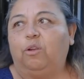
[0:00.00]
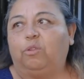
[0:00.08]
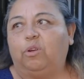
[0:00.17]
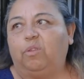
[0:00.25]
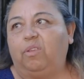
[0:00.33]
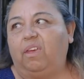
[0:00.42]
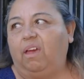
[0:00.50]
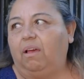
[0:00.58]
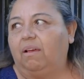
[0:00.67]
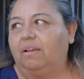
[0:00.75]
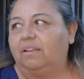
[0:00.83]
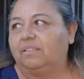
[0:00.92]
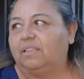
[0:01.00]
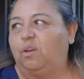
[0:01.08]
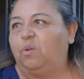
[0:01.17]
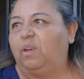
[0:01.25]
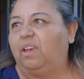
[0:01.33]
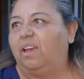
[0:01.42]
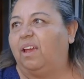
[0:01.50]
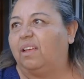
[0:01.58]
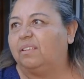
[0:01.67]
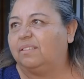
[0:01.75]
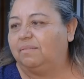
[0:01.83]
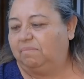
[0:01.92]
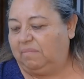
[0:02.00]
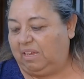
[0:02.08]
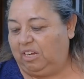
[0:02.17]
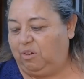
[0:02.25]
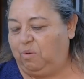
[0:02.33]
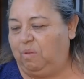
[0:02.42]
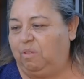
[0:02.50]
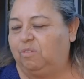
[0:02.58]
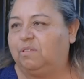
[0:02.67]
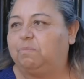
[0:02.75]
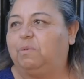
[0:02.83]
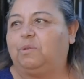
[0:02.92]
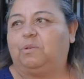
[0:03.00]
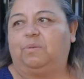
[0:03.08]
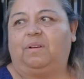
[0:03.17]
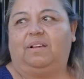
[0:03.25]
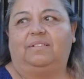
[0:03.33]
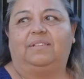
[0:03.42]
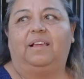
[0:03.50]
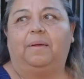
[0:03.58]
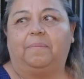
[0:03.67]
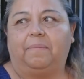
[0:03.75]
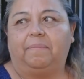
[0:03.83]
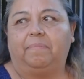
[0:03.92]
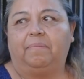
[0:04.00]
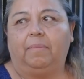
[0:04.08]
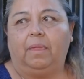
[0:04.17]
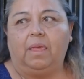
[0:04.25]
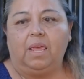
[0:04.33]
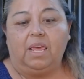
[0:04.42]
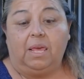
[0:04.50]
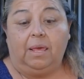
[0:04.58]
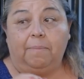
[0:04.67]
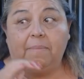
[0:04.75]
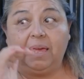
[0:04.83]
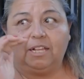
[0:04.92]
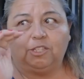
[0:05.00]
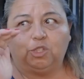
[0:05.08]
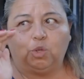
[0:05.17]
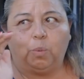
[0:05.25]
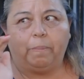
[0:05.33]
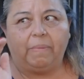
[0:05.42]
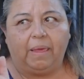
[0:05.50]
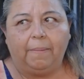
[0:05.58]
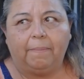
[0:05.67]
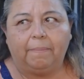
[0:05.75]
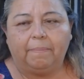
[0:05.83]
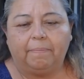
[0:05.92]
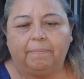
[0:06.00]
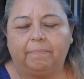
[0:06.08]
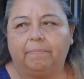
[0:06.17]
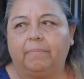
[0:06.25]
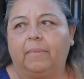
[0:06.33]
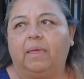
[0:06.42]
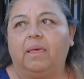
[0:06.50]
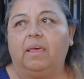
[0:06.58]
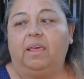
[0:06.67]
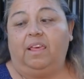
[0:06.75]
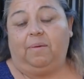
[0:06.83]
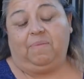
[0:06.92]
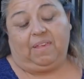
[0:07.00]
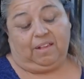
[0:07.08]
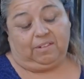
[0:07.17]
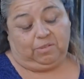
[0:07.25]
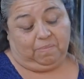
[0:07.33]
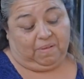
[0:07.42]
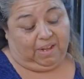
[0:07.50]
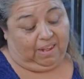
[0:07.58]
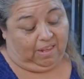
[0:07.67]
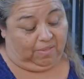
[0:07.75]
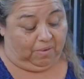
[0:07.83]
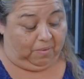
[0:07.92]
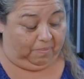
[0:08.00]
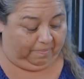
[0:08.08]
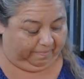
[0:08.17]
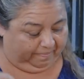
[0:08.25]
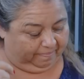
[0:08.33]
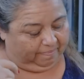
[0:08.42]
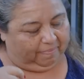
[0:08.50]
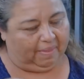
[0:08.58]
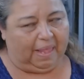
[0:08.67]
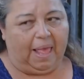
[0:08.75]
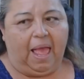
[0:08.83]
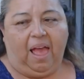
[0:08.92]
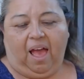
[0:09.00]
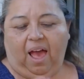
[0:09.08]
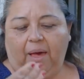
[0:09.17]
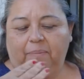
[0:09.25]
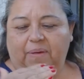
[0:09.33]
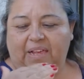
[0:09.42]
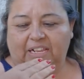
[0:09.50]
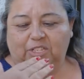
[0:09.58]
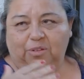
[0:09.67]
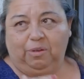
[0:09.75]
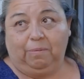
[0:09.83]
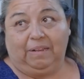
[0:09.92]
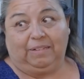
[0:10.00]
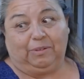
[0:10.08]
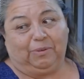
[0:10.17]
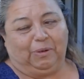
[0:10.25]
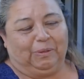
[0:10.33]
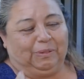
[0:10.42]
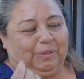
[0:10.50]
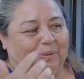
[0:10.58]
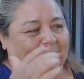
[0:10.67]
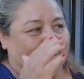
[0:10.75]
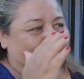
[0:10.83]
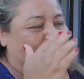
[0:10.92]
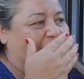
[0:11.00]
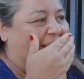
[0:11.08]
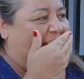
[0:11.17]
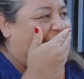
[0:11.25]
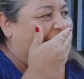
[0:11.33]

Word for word: el otro día es que oí que hay ruidos por su casa y me asomé y vi a su marido a beso y beso con su hermana.